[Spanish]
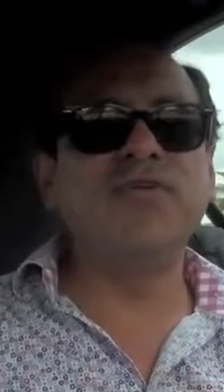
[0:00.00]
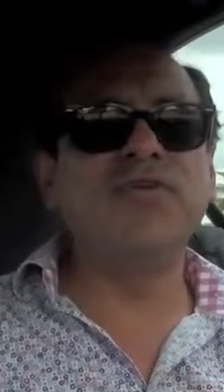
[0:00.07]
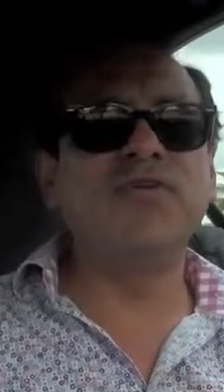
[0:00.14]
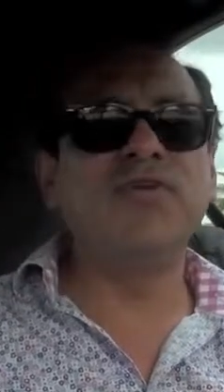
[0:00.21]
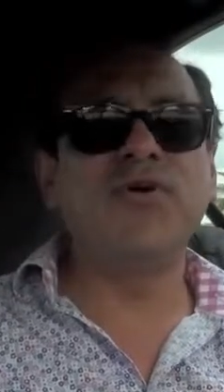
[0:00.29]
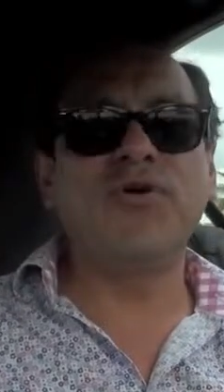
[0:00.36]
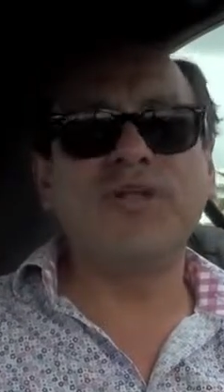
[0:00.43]
New
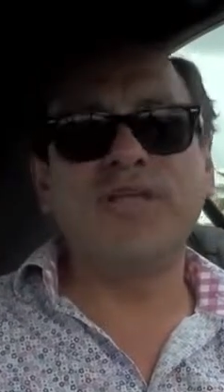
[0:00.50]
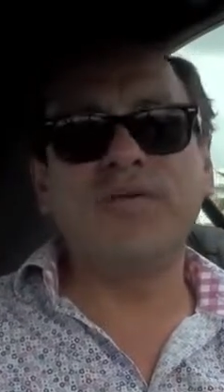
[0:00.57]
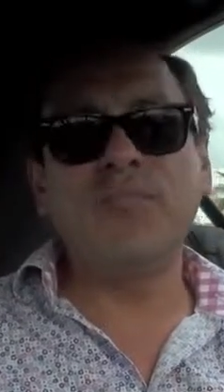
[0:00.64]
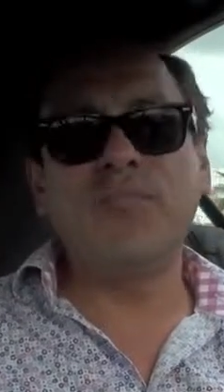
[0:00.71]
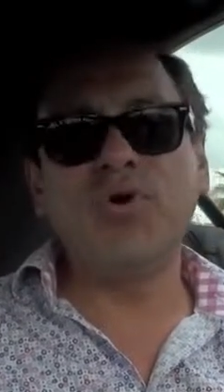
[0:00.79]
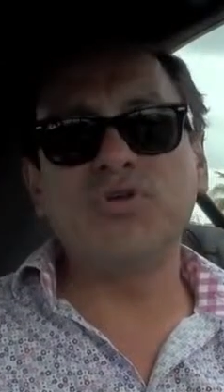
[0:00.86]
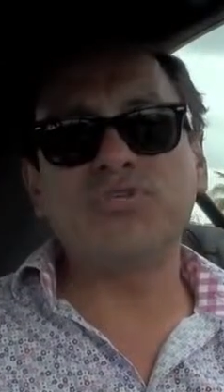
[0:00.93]
York,
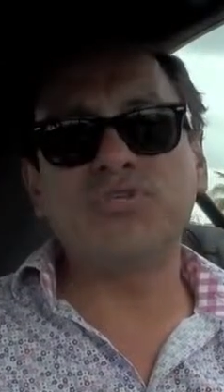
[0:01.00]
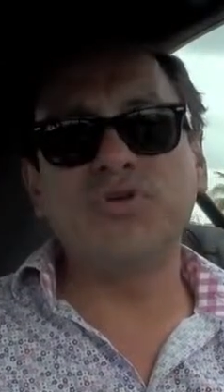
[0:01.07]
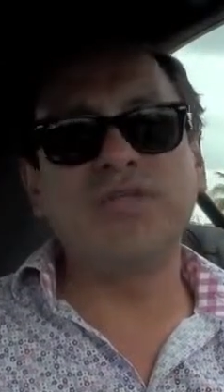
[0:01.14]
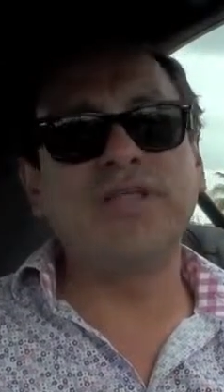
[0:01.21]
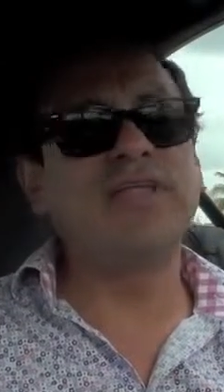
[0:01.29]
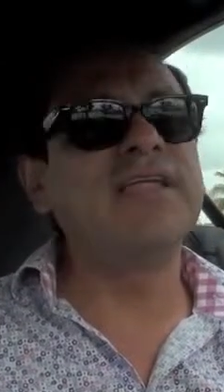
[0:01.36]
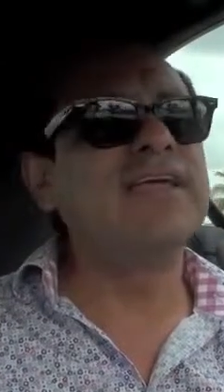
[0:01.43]
en
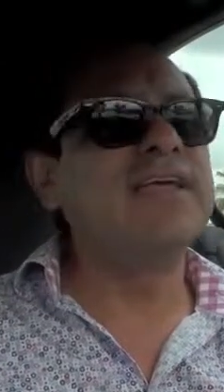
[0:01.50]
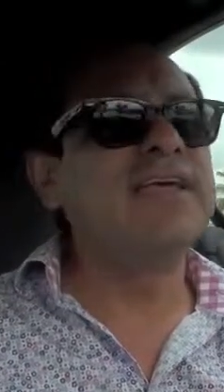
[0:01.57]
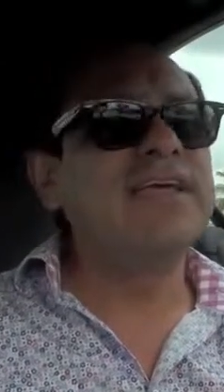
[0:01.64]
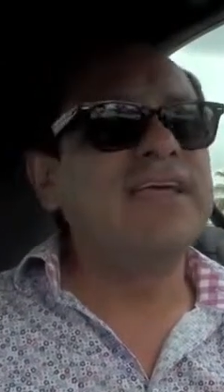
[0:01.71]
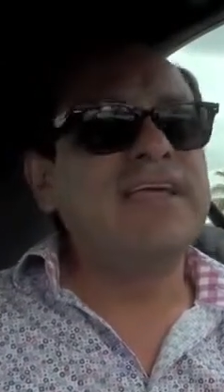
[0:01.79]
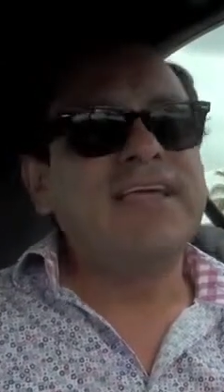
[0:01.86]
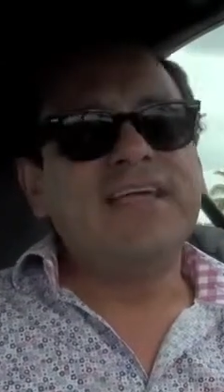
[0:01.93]
Boston, en,
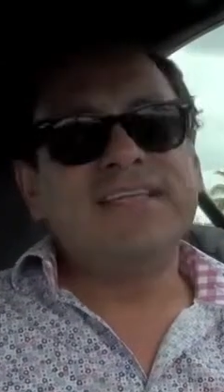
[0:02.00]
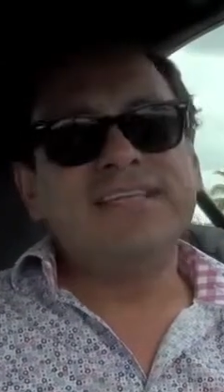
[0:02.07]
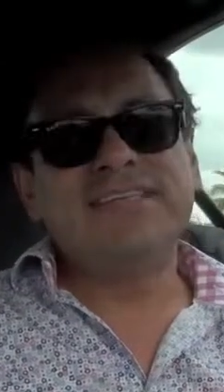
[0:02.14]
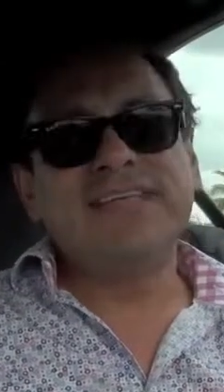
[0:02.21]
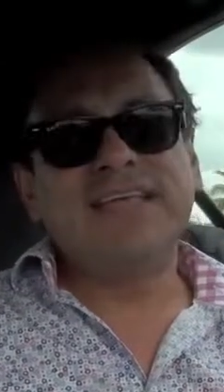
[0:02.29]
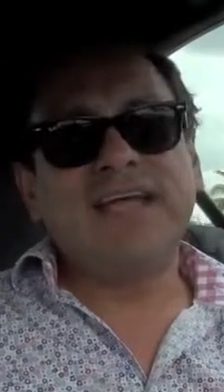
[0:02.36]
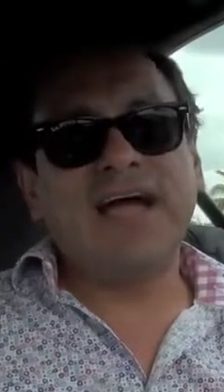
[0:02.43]
en,
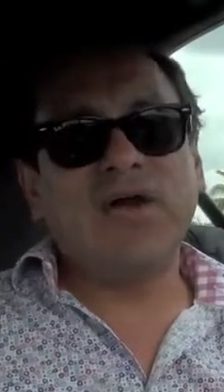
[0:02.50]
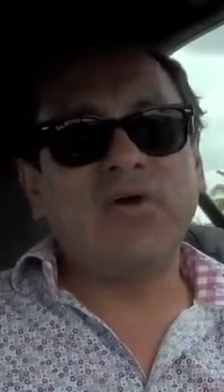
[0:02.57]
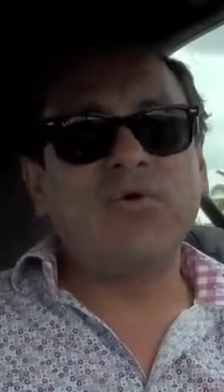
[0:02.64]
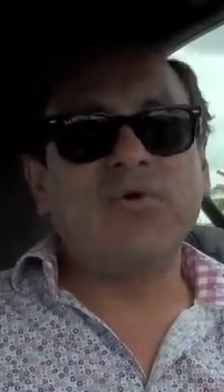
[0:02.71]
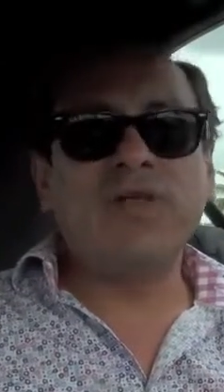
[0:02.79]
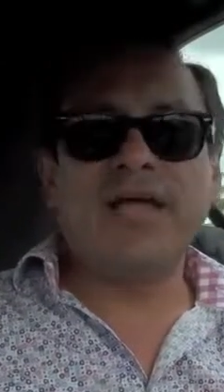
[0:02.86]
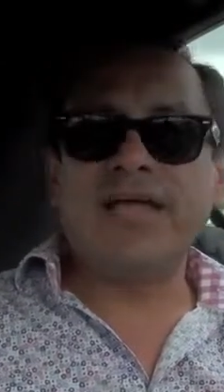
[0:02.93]

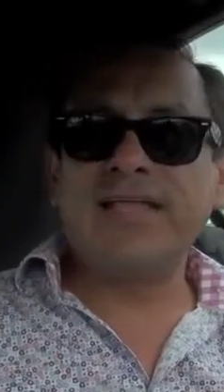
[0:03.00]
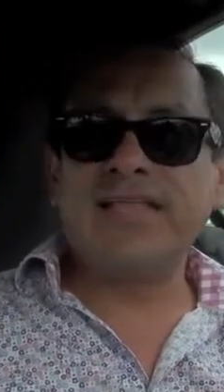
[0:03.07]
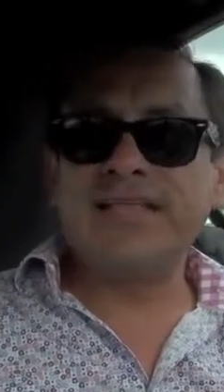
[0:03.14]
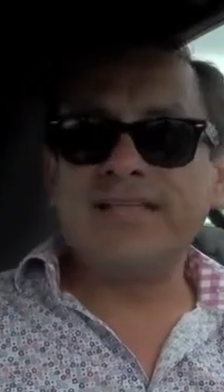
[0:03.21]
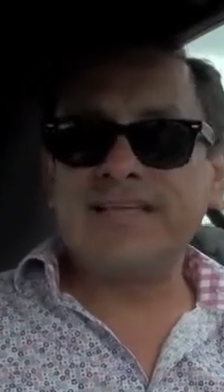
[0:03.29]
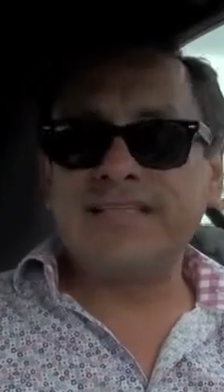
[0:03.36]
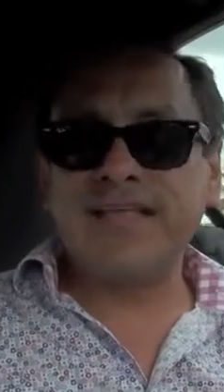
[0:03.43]
Chicago, la
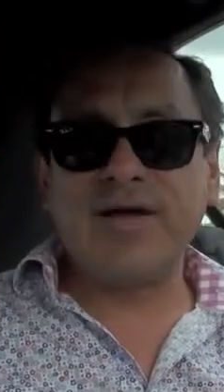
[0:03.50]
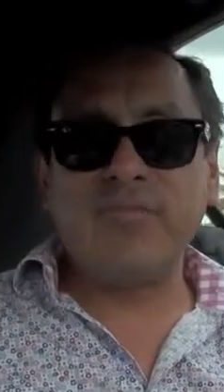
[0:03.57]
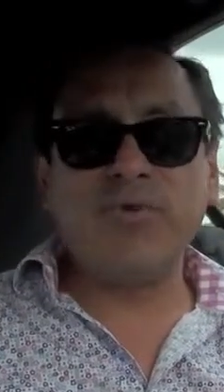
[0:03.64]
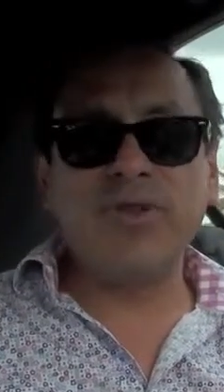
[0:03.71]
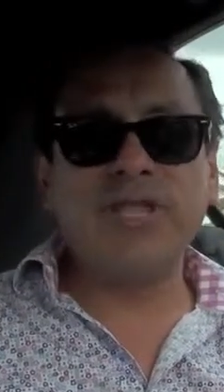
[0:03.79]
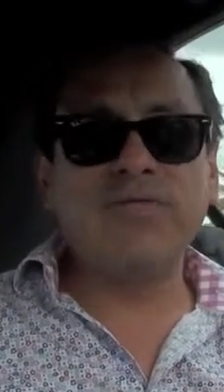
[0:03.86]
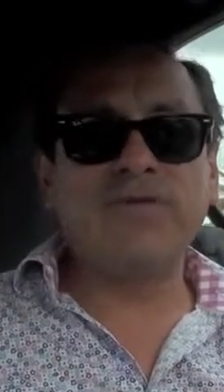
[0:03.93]
gente se estaba
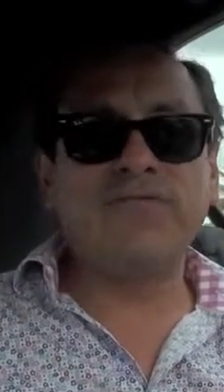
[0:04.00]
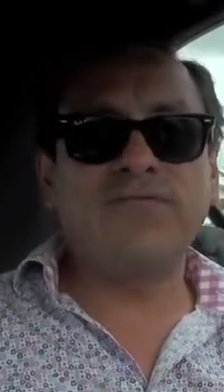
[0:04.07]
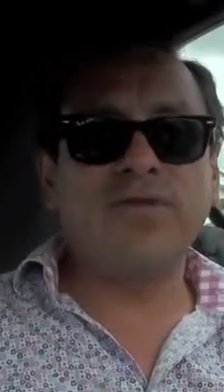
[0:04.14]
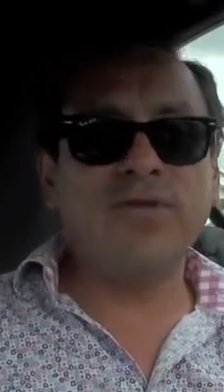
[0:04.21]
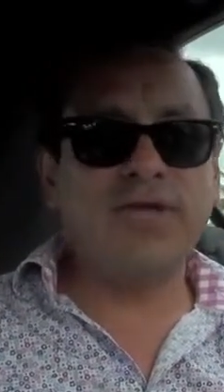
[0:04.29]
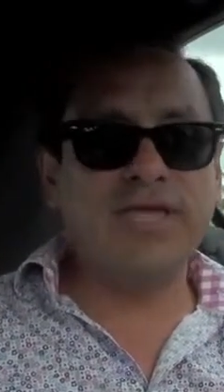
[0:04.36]
muriendo de frío.